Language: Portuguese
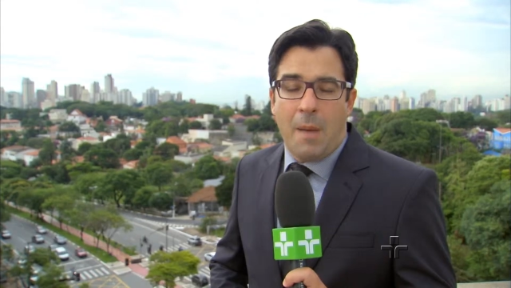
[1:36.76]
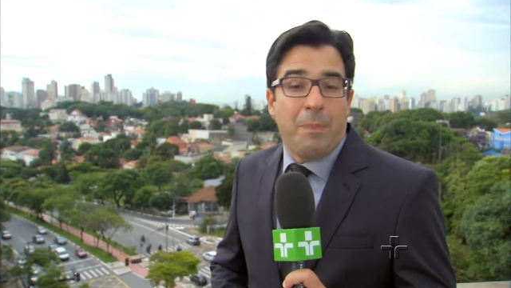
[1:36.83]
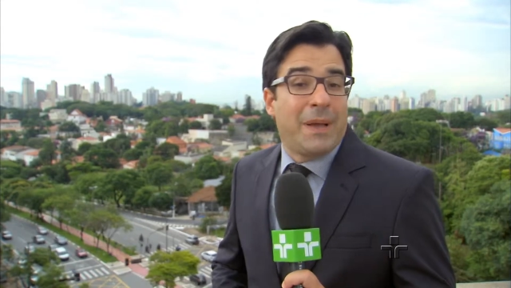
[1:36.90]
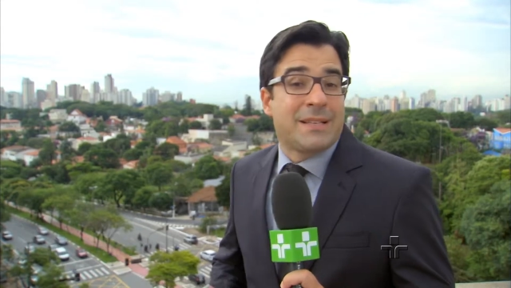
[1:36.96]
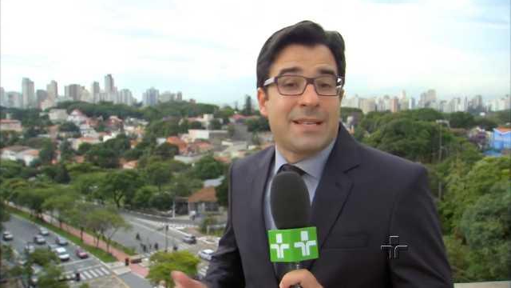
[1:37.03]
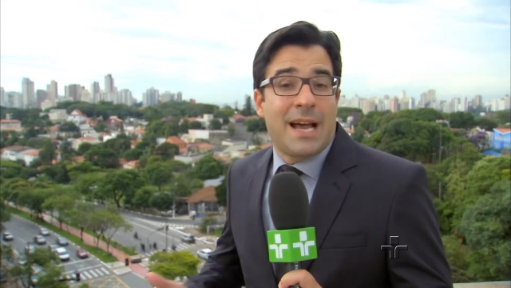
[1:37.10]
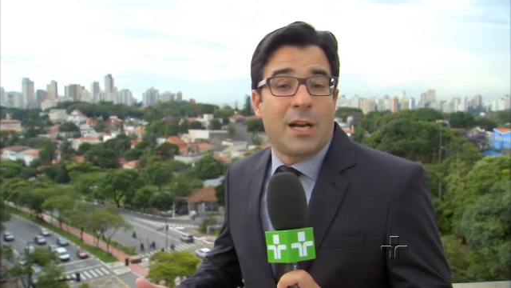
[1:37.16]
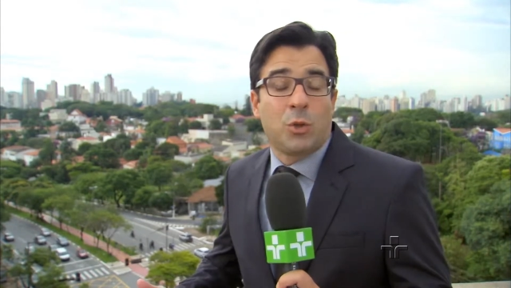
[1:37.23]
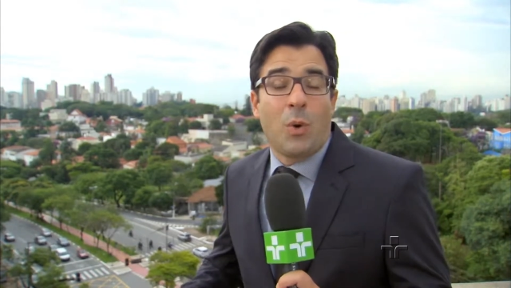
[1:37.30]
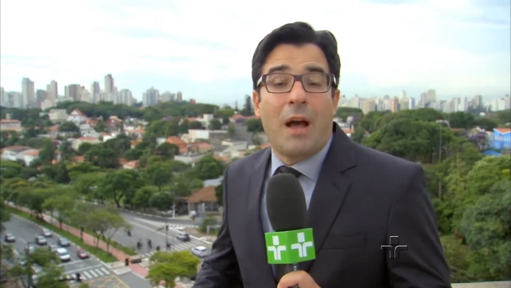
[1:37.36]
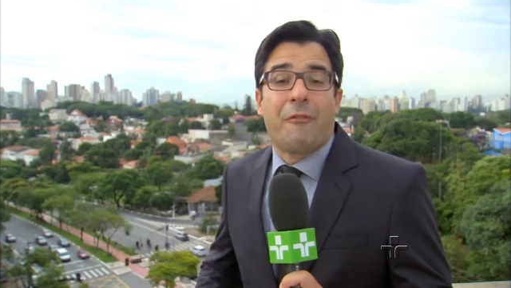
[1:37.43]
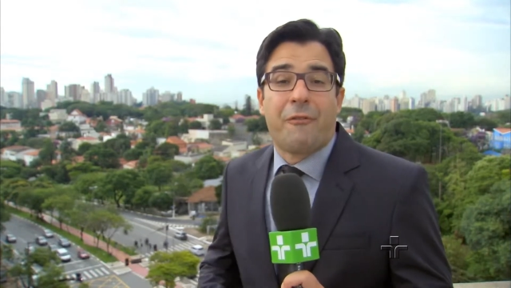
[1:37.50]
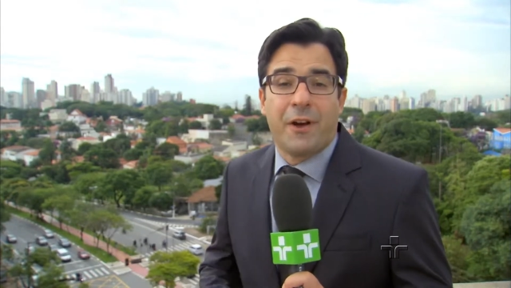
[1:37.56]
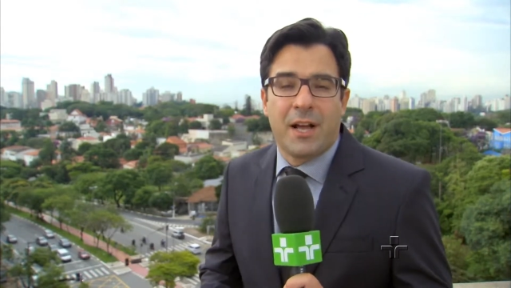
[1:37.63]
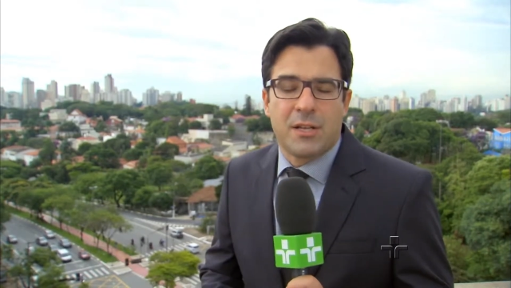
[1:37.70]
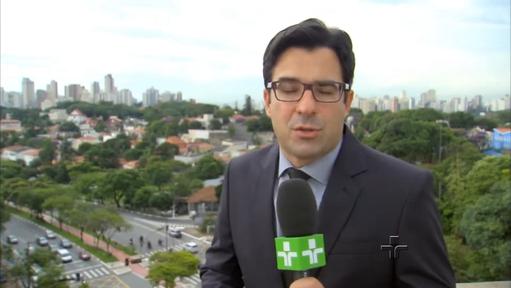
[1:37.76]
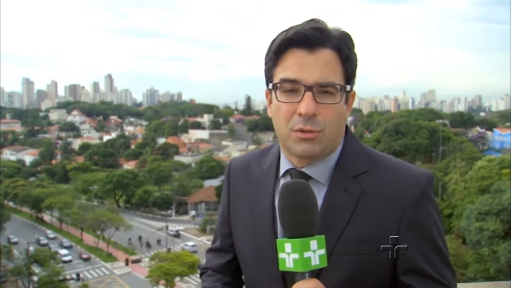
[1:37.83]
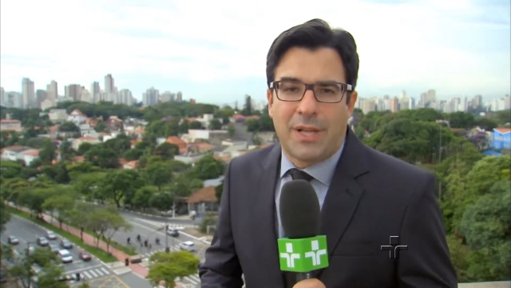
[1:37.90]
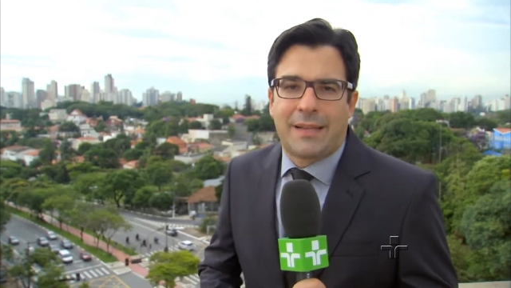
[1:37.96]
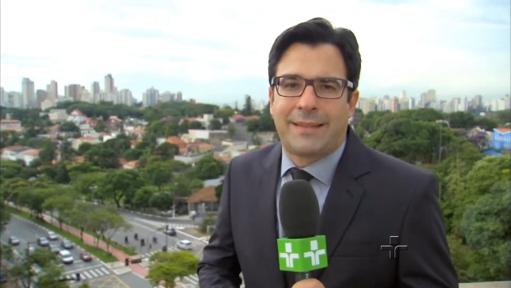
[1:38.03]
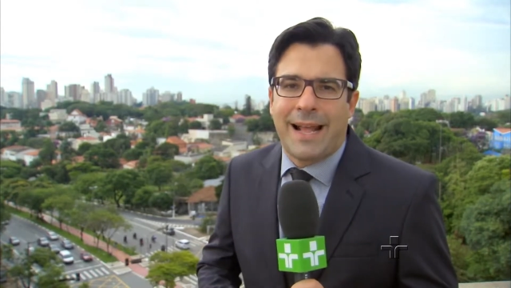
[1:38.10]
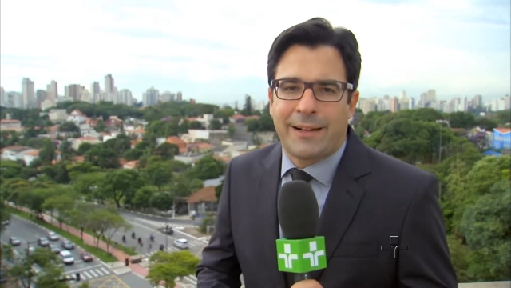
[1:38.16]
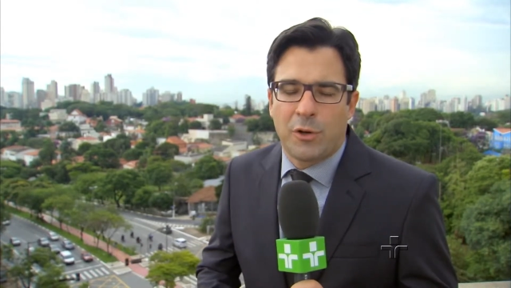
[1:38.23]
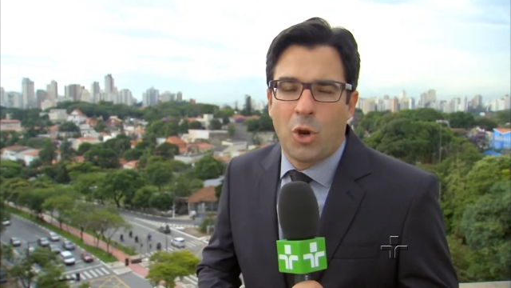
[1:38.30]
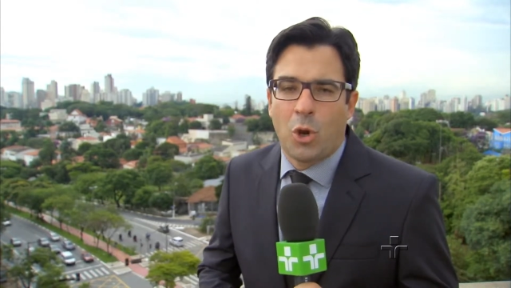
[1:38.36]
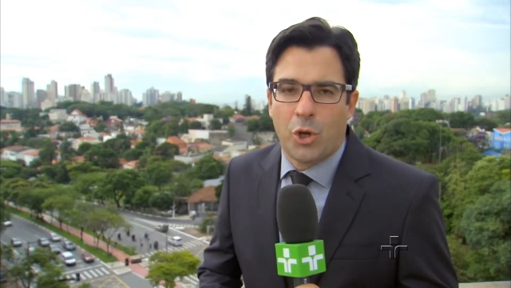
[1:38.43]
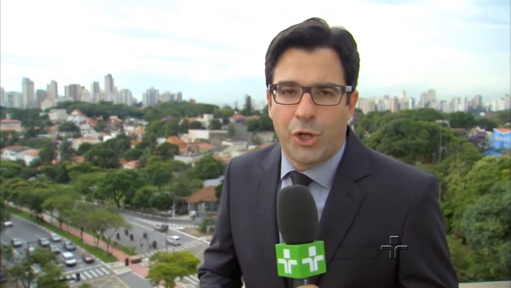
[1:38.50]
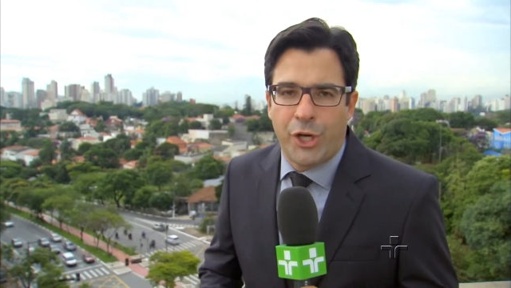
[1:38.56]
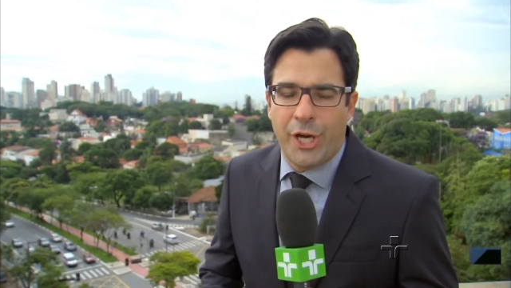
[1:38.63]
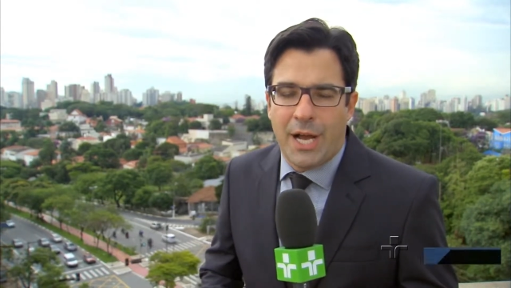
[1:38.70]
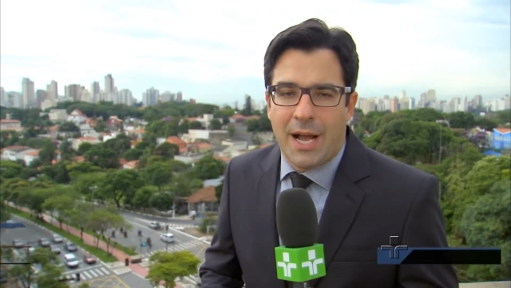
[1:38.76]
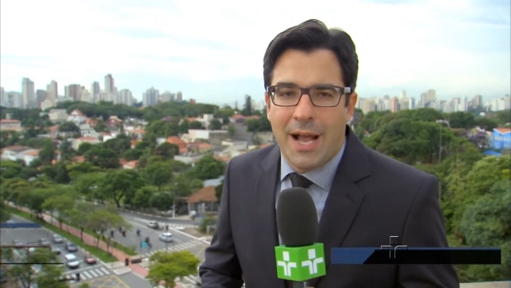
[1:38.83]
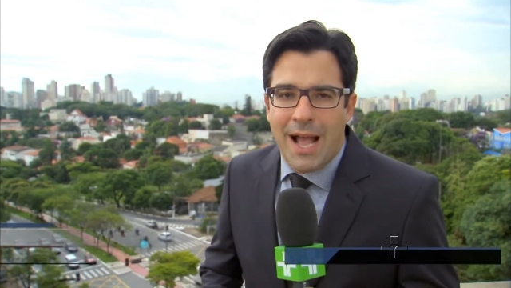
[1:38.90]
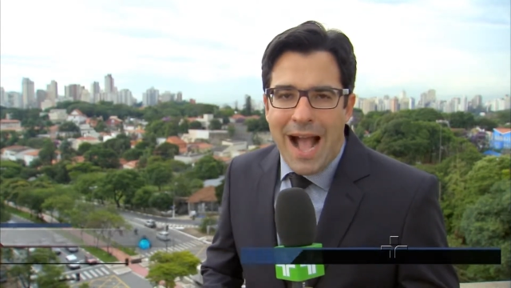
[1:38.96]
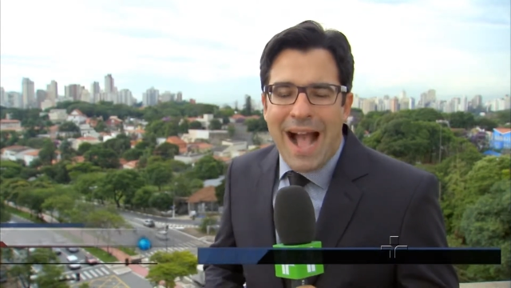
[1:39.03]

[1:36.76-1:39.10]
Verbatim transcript: Apesar do avanço da tecnologia,